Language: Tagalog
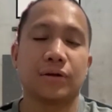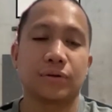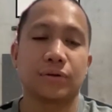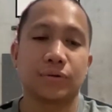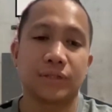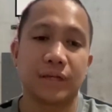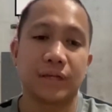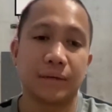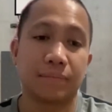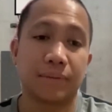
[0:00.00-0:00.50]
on the
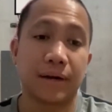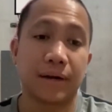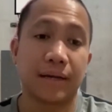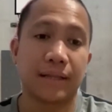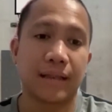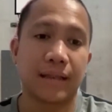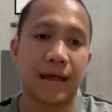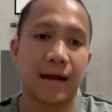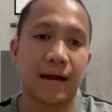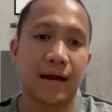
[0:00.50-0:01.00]
crucial
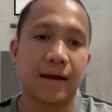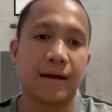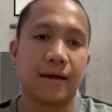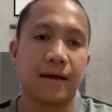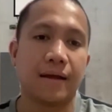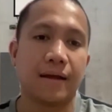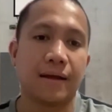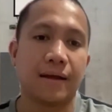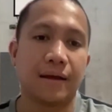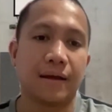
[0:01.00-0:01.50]
part lang.
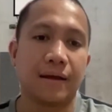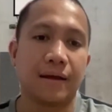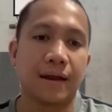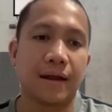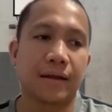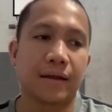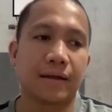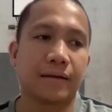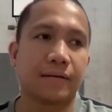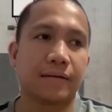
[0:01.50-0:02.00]

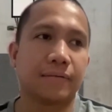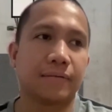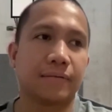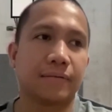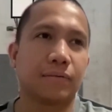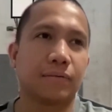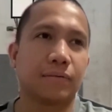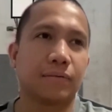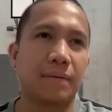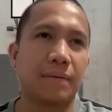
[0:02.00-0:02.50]
Like
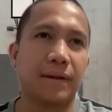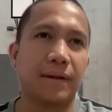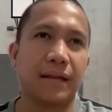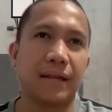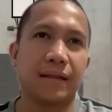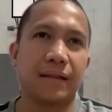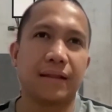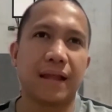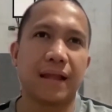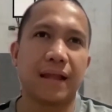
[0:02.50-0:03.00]
one
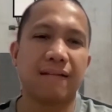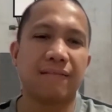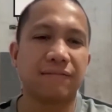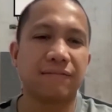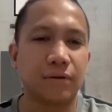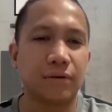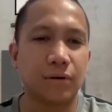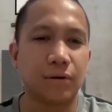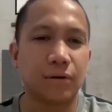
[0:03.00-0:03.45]
minute left